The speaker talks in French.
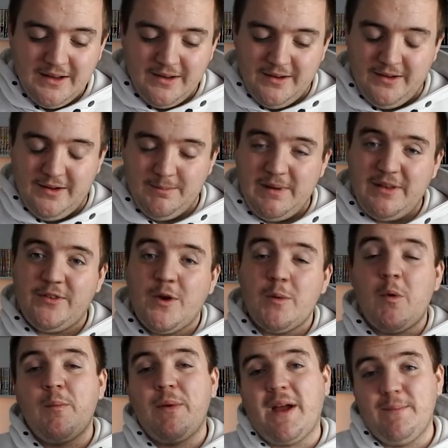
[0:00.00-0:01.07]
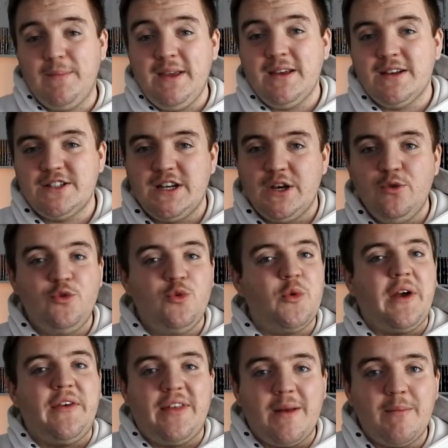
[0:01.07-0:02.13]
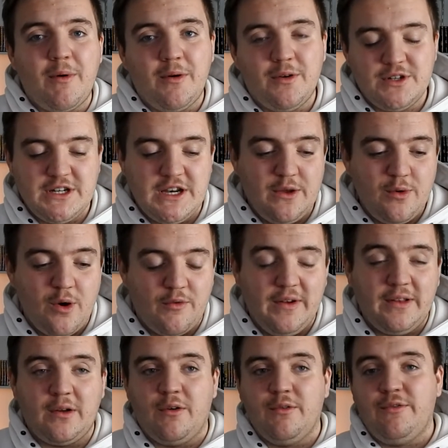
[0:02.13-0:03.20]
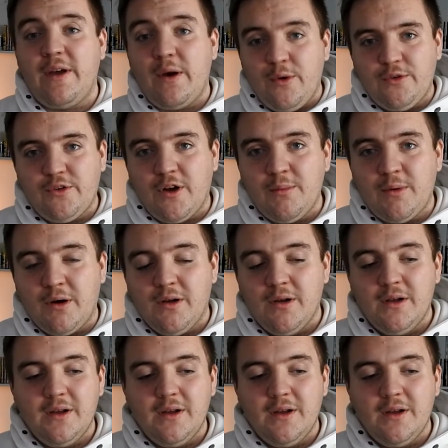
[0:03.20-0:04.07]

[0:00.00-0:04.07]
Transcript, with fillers: euh, Parce que mon permis, je l'ai eu tout récemment. Je l'ai eu en fait en fin octobre.